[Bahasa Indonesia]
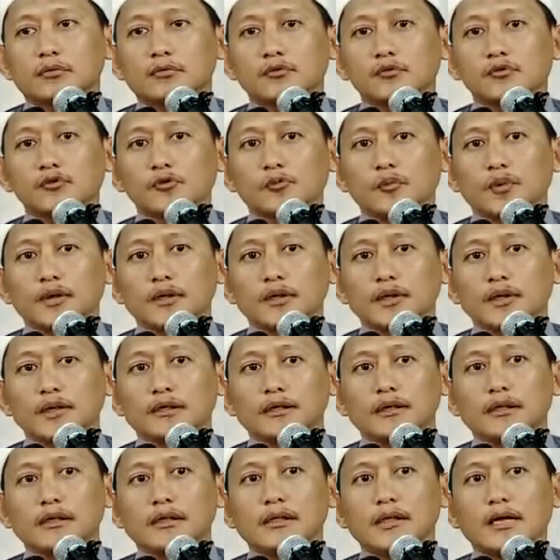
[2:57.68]
supaya
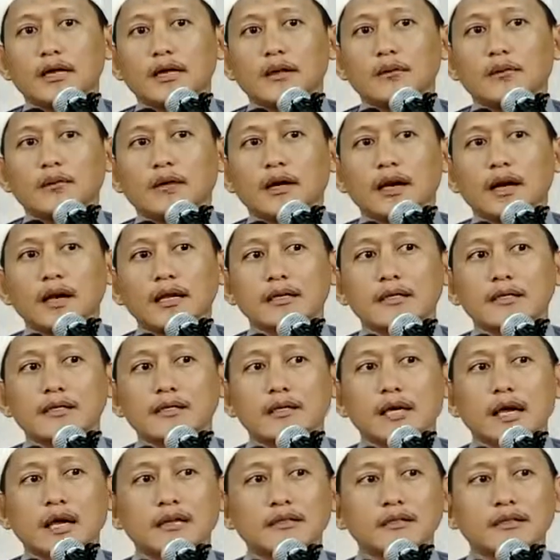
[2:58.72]
tidak
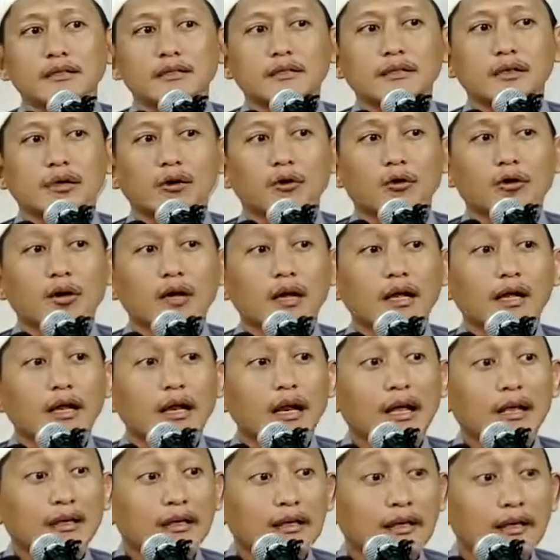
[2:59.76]
ngaji ke orang
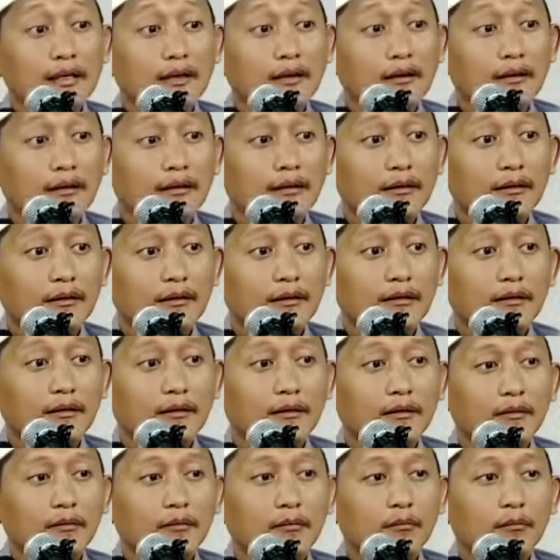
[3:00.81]
lain.
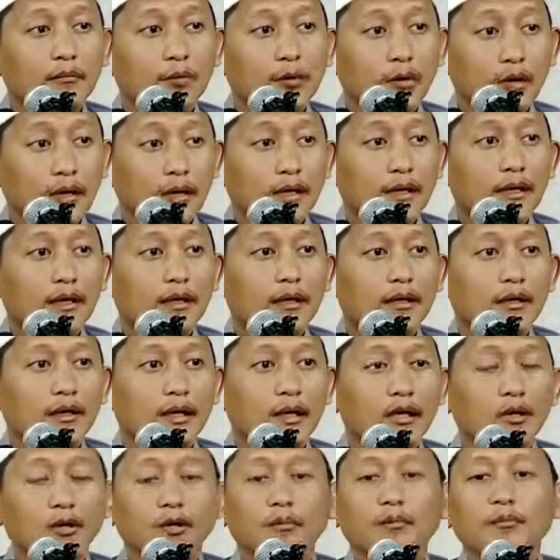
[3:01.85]
Boleh
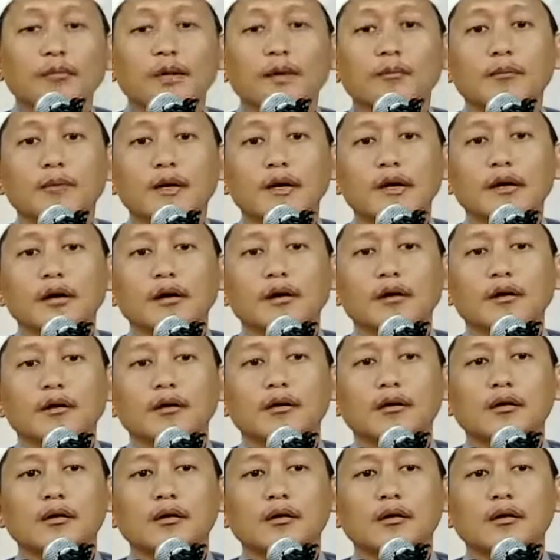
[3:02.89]
kalau memang